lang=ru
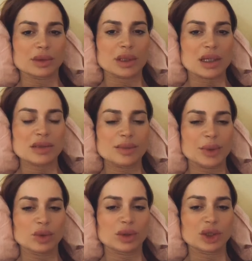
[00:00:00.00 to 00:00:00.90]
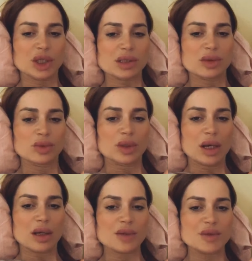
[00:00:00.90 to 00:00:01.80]
Заказывали продукты часто, ну
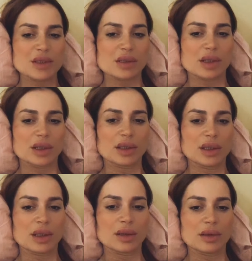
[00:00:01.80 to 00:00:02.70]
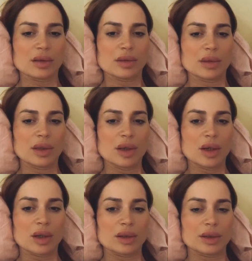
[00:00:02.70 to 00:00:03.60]
да, раз в несколько дней.
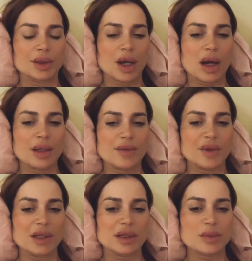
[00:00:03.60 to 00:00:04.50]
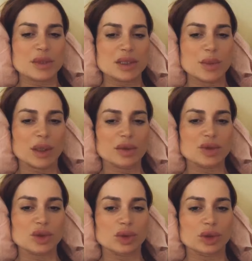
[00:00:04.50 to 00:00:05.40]
Да, я великами
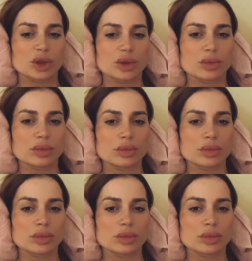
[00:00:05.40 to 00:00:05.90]
занималась в Сочи.